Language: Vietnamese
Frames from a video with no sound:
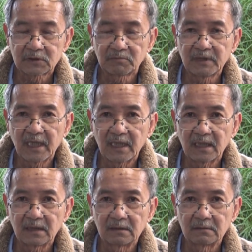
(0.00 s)
trong những ngày
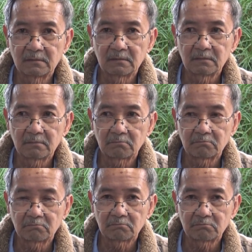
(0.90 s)
này
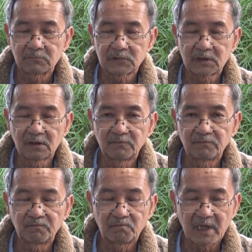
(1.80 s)

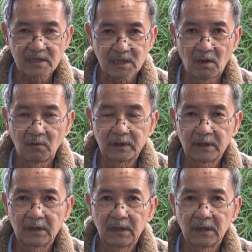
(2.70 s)
trên mạng xã hội